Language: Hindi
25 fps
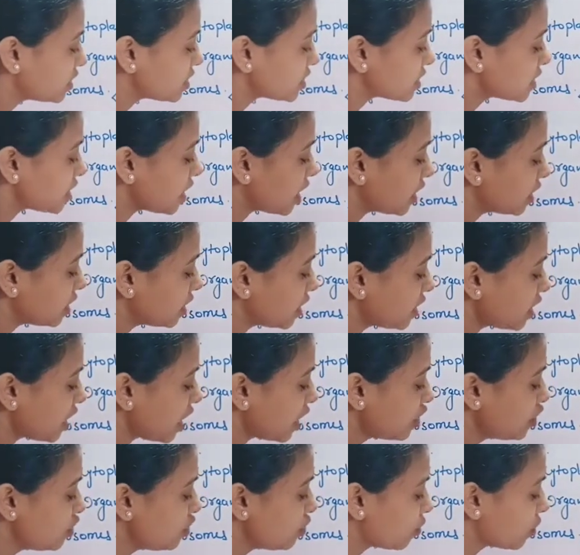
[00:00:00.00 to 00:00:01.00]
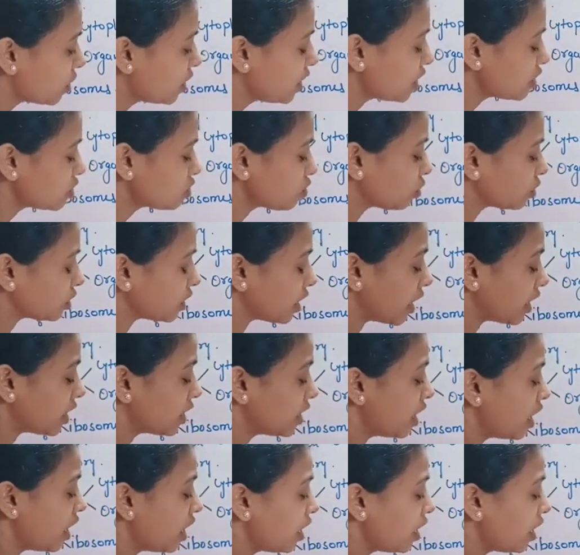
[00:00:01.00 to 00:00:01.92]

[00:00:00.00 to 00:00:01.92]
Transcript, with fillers: जिसके अंदर यहाँ न्यूक्लियस होता है